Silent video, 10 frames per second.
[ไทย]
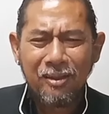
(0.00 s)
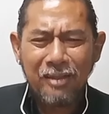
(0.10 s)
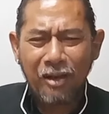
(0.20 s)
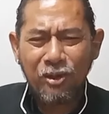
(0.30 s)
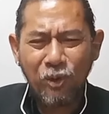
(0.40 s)
อ
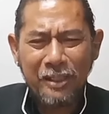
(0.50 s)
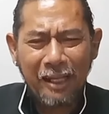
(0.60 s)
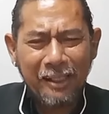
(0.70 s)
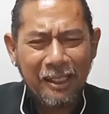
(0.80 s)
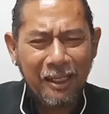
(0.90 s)
ย่างนู้นอย่าง
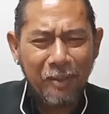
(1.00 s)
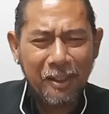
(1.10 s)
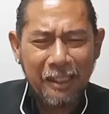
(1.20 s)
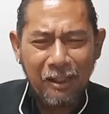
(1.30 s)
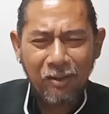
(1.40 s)
นี้อย่างนี้บาง
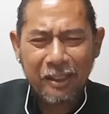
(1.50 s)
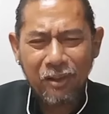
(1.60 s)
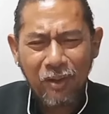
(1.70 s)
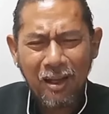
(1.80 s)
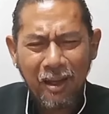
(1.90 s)
ทีเราก็คิด
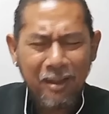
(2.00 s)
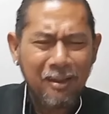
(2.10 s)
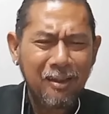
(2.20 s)
ว่าเฮ้ย